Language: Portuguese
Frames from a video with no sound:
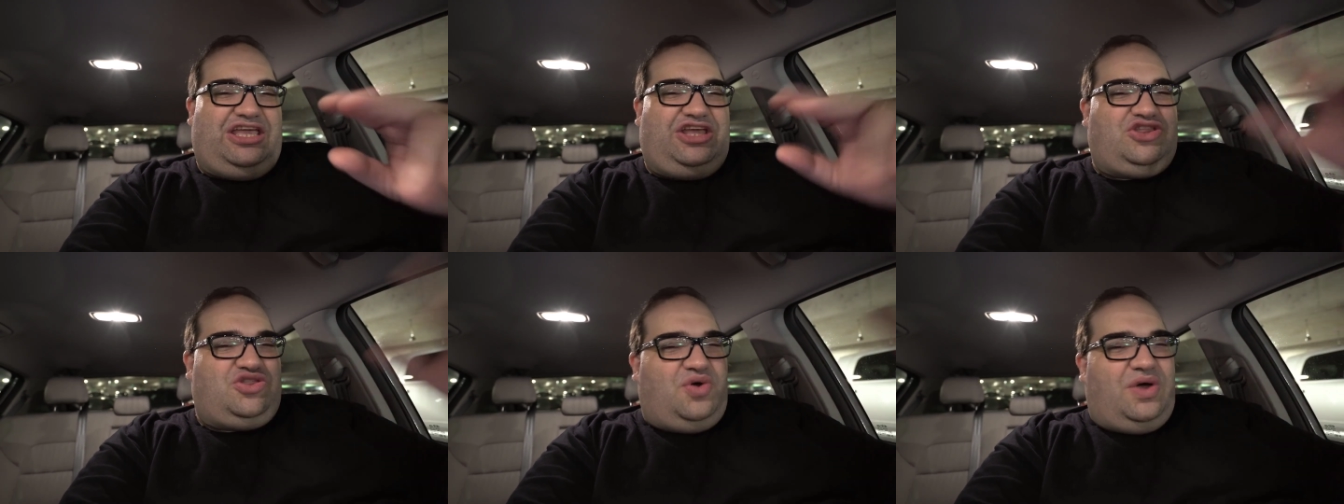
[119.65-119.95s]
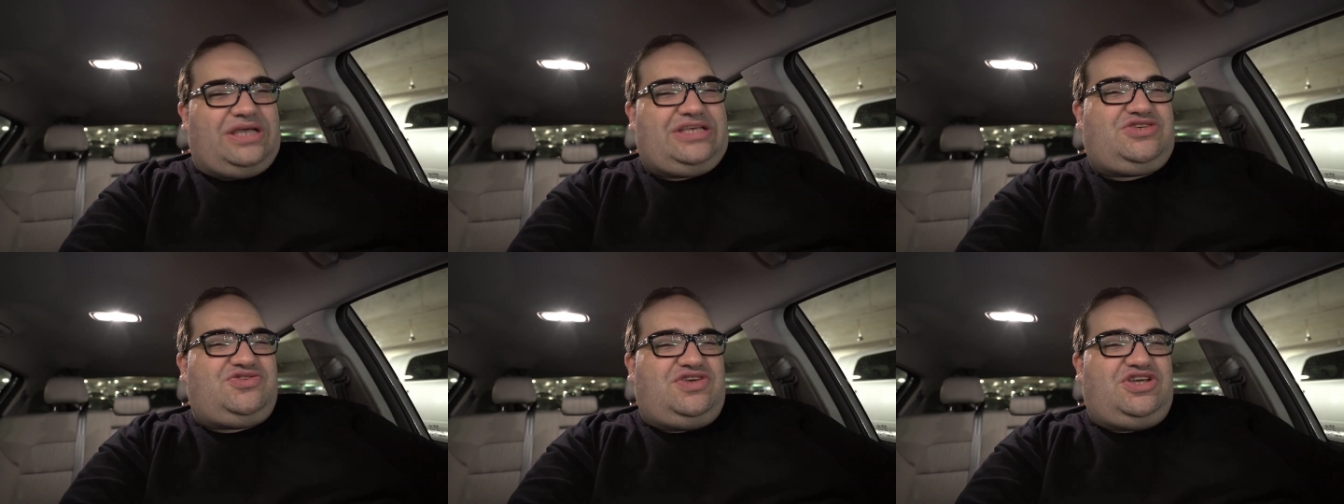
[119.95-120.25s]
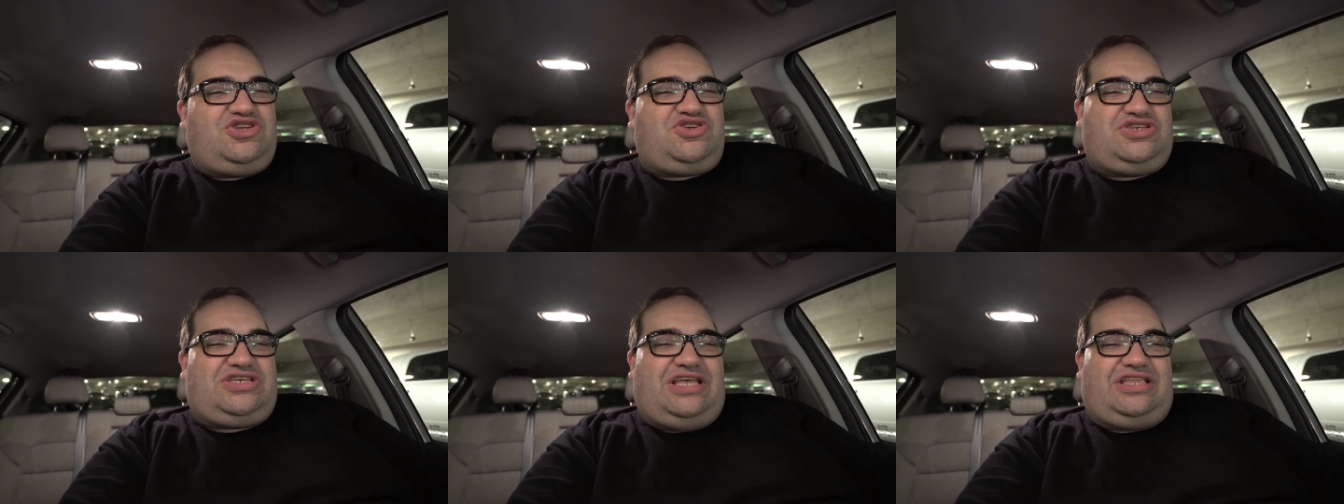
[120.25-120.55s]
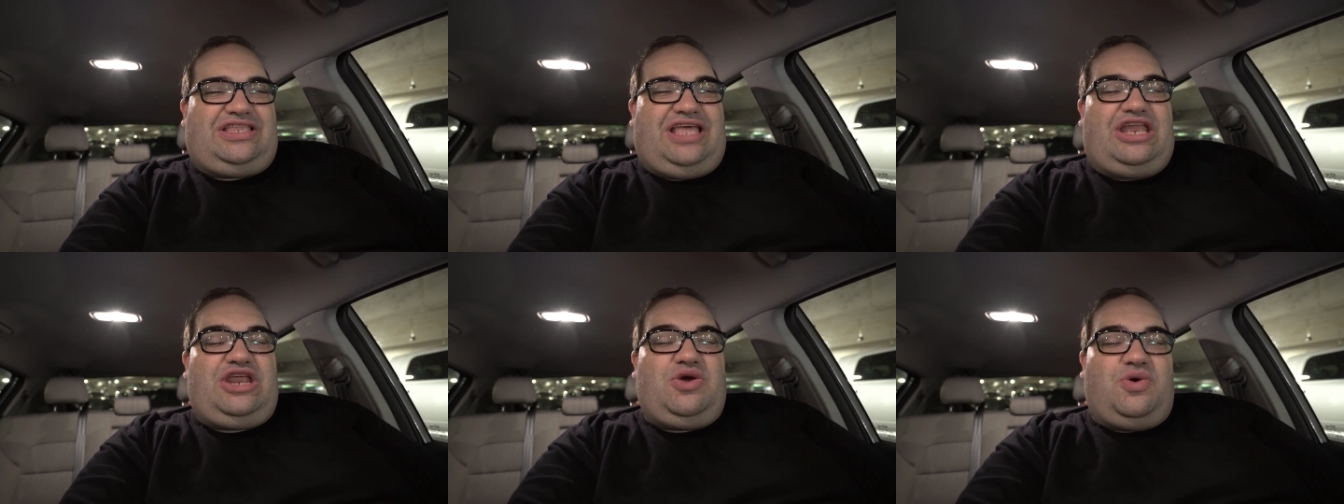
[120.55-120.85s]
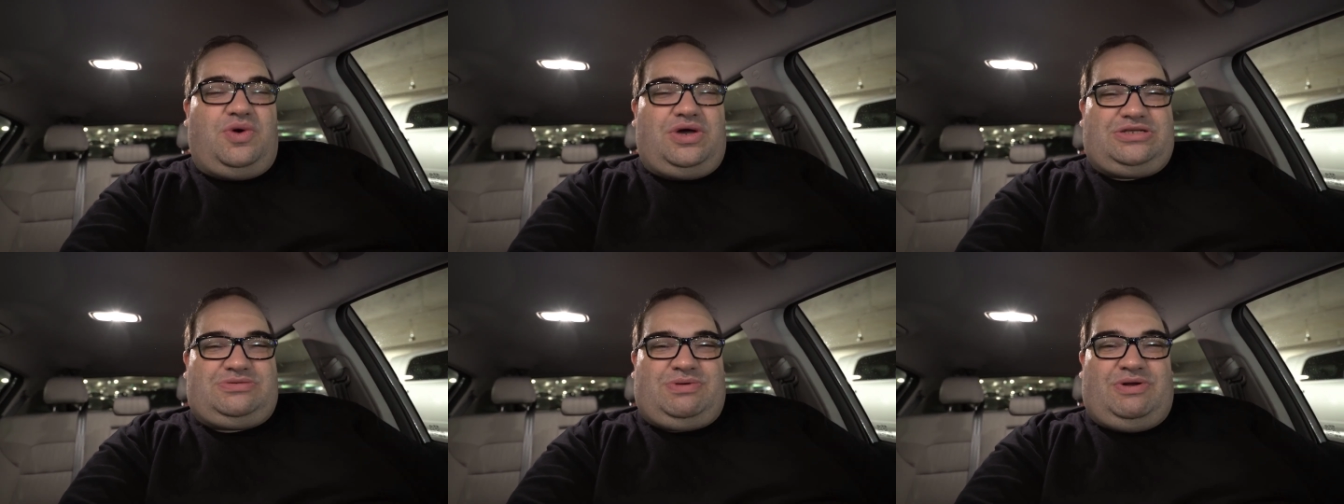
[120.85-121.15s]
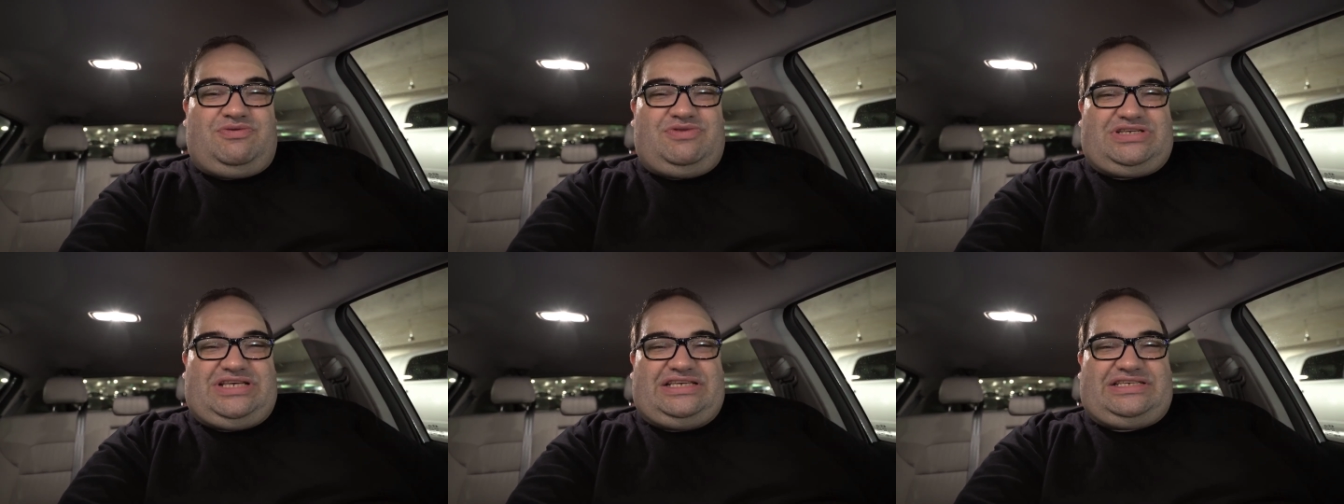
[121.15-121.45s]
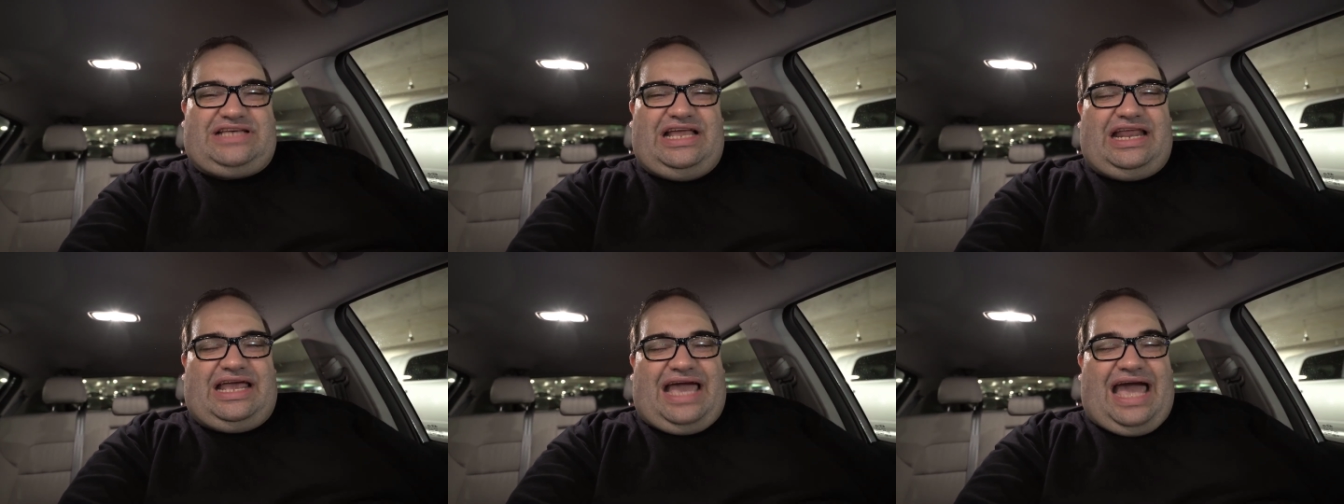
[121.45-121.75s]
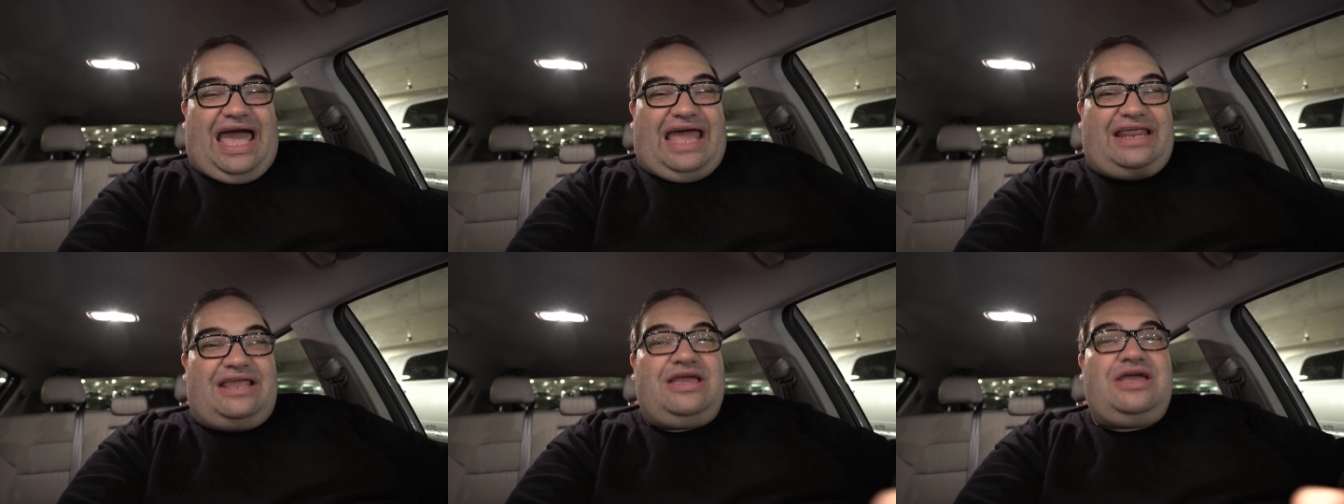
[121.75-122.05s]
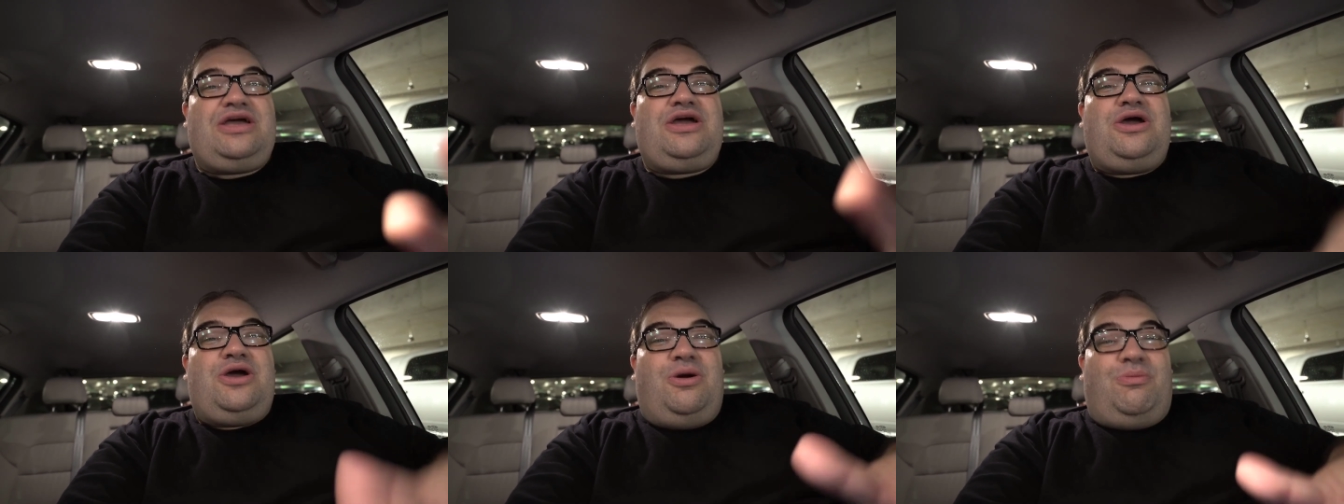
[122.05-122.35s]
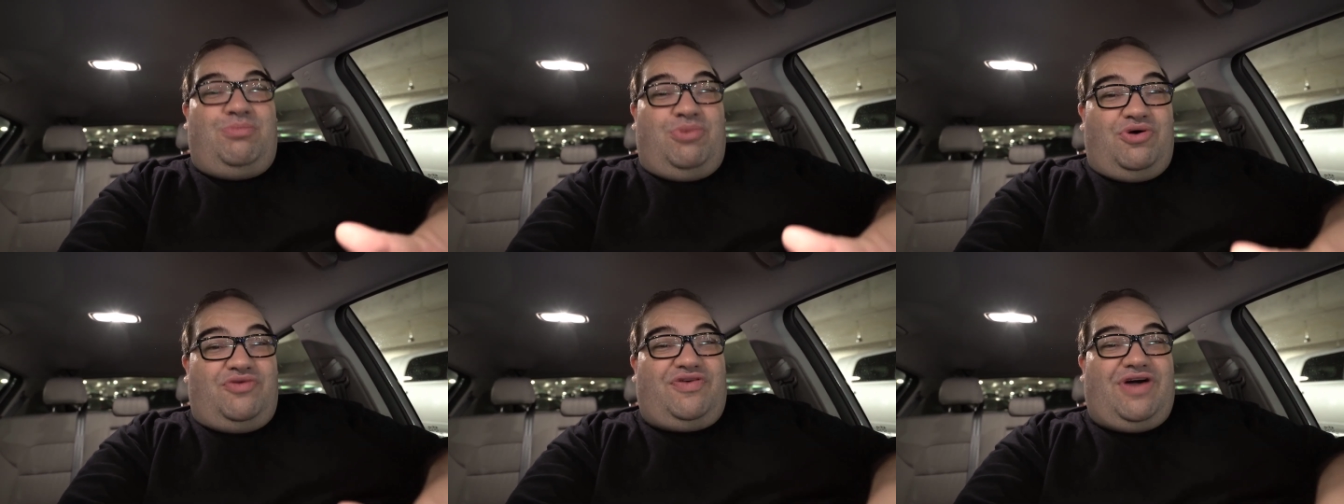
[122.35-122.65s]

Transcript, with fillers: e dois vídeos anteriores para vocês clicarem. Por